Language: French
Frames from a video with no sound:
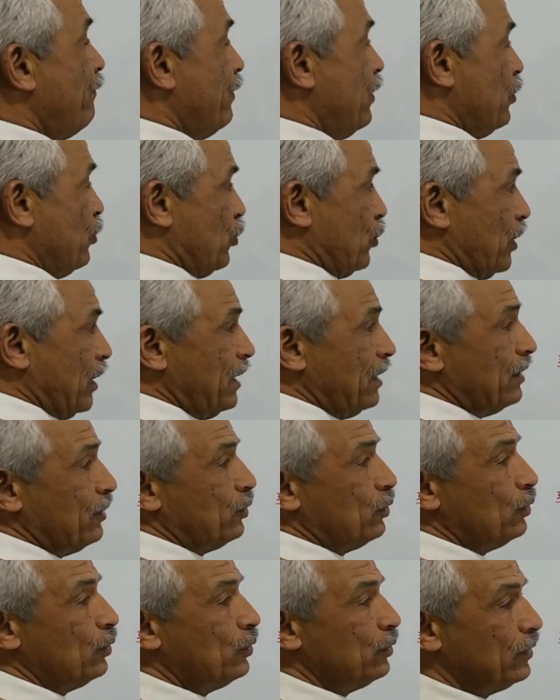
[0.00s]
Vg,
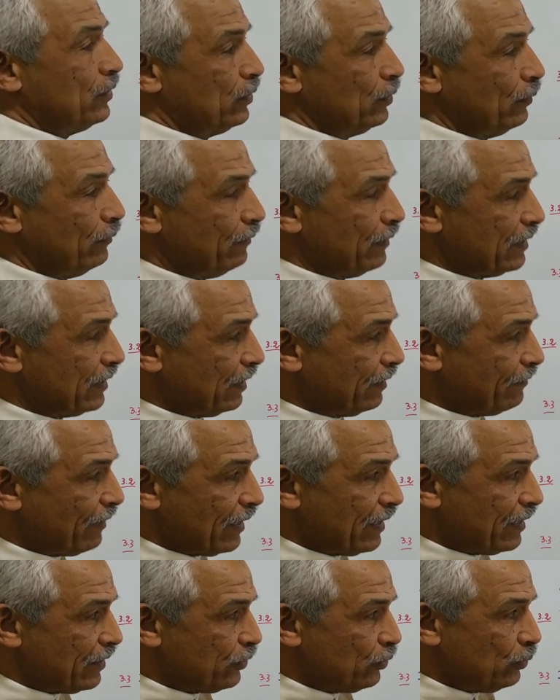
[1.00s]
cette
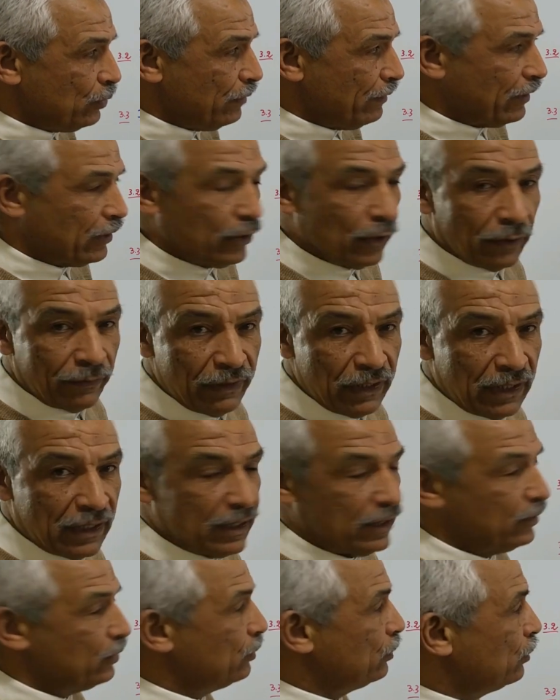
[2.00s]
variation du vecteur
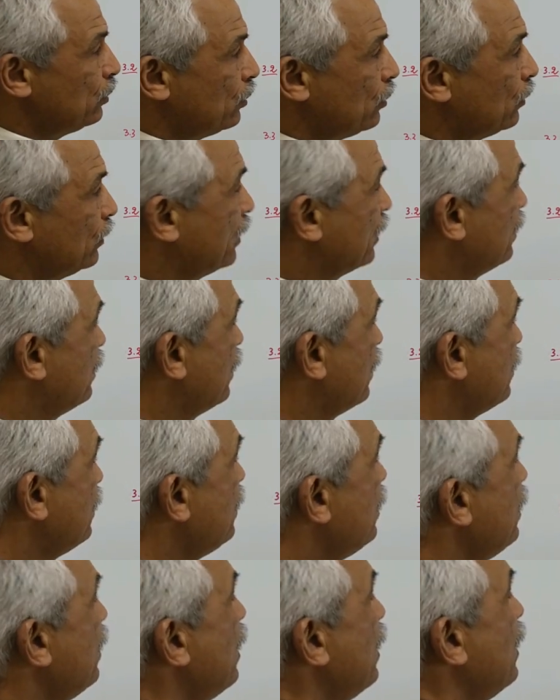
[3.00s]
vitesse du centre
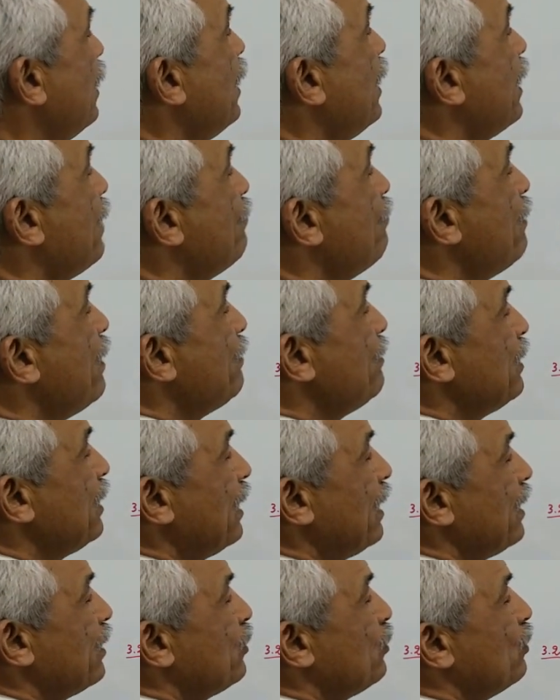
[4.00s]
d'inertie, est la même
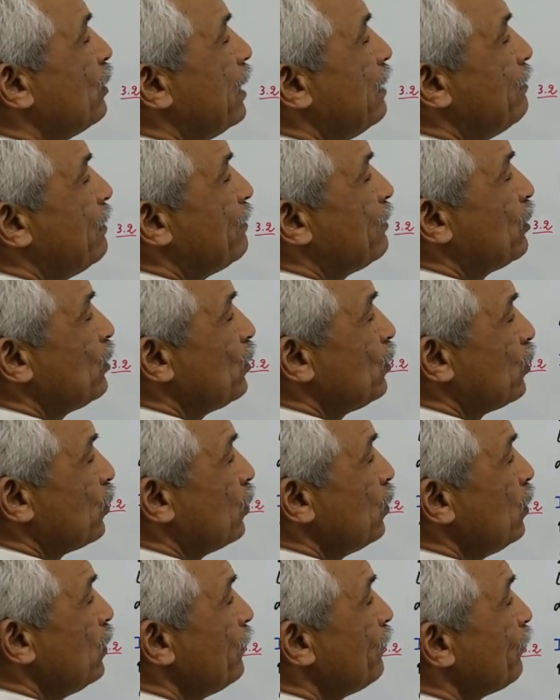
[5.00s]
direction et même sens
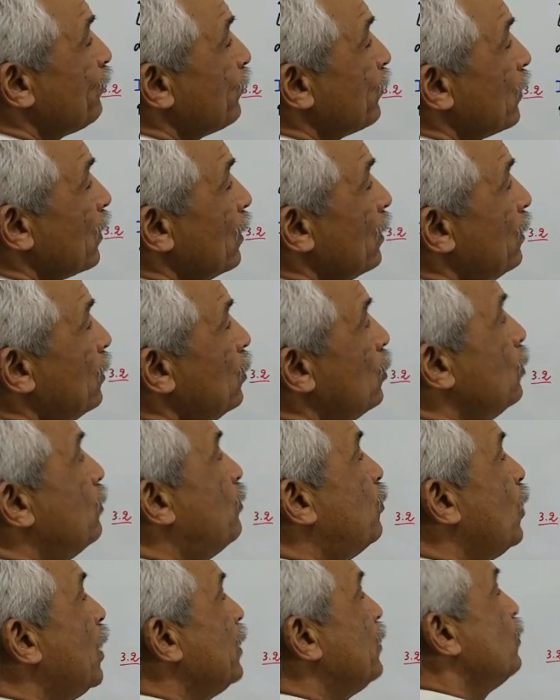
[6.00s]
que
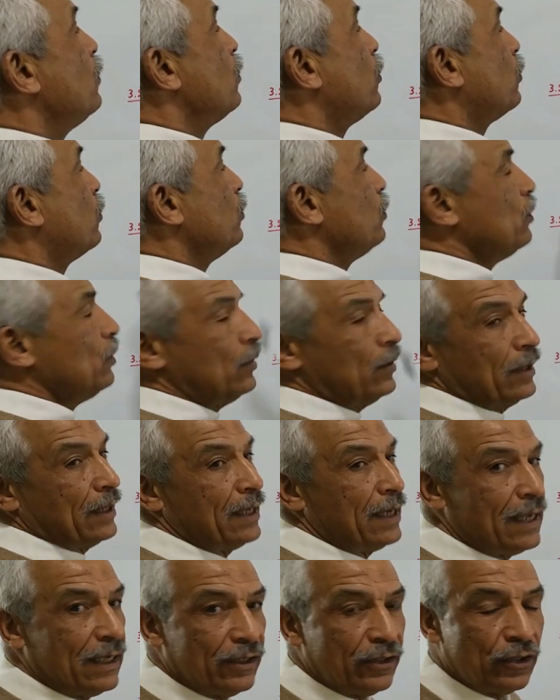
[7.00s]
le poids, donc que
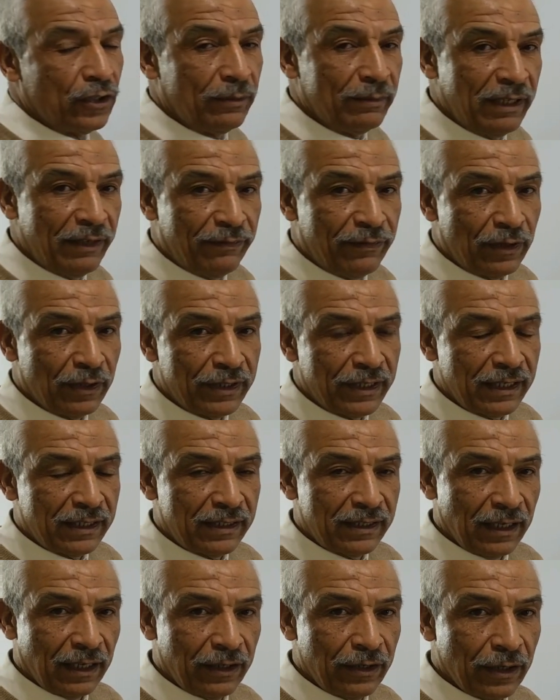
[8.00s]
la somme des forces
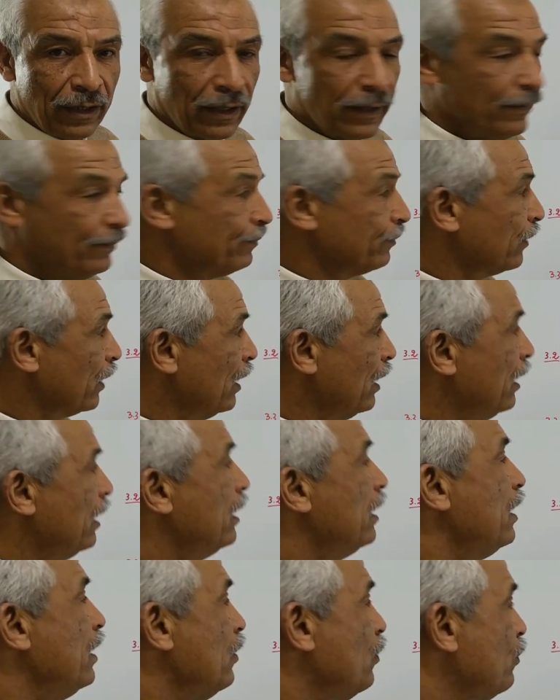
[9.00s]
extérieures.
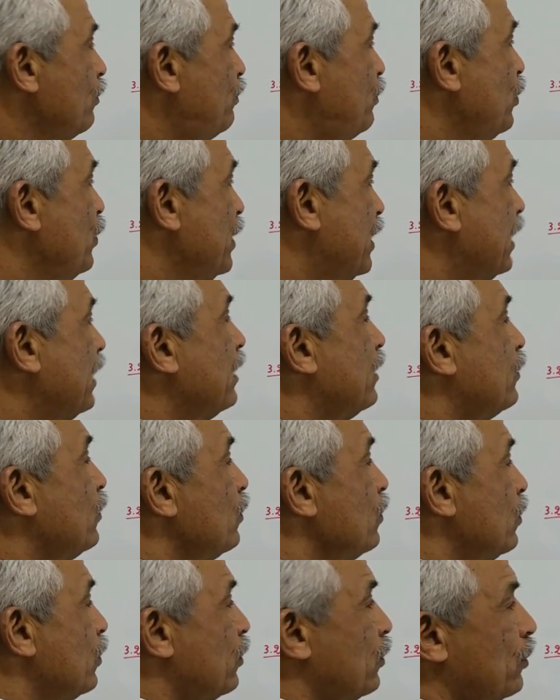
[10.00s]
Et on peut écrire
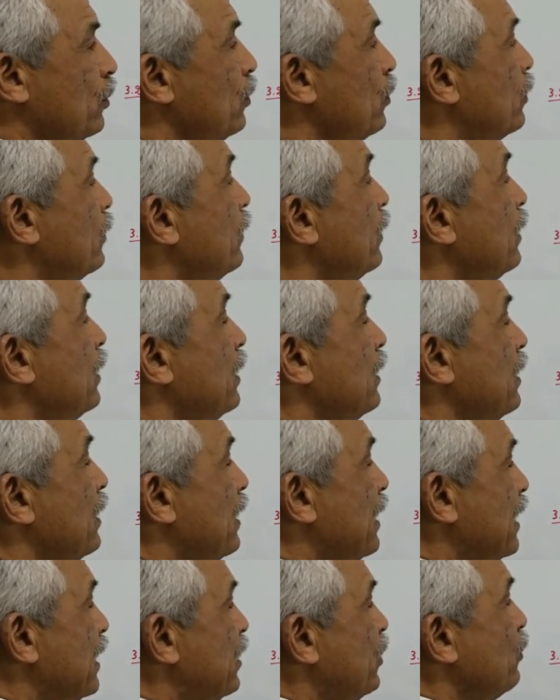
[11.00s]
donc que
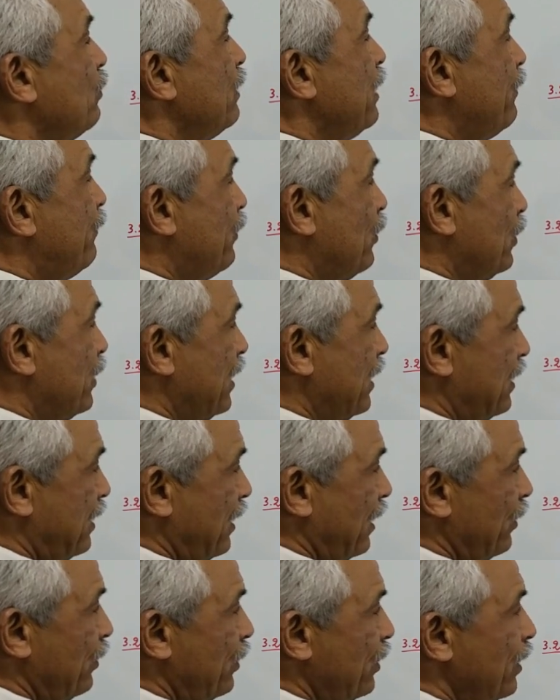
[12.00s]
la somme des forces
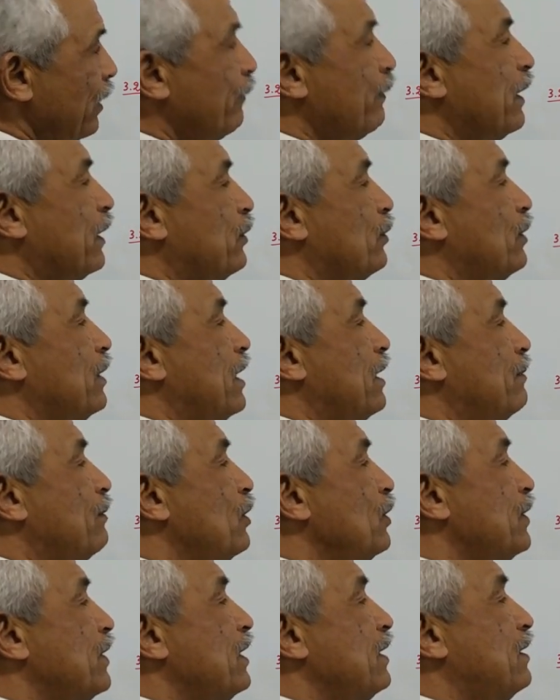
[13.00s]
extérieures,
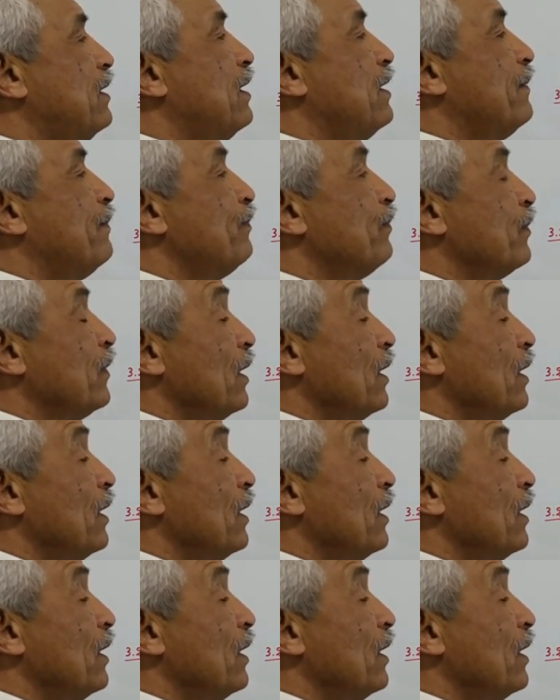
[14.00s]
vectoriellement, c'est un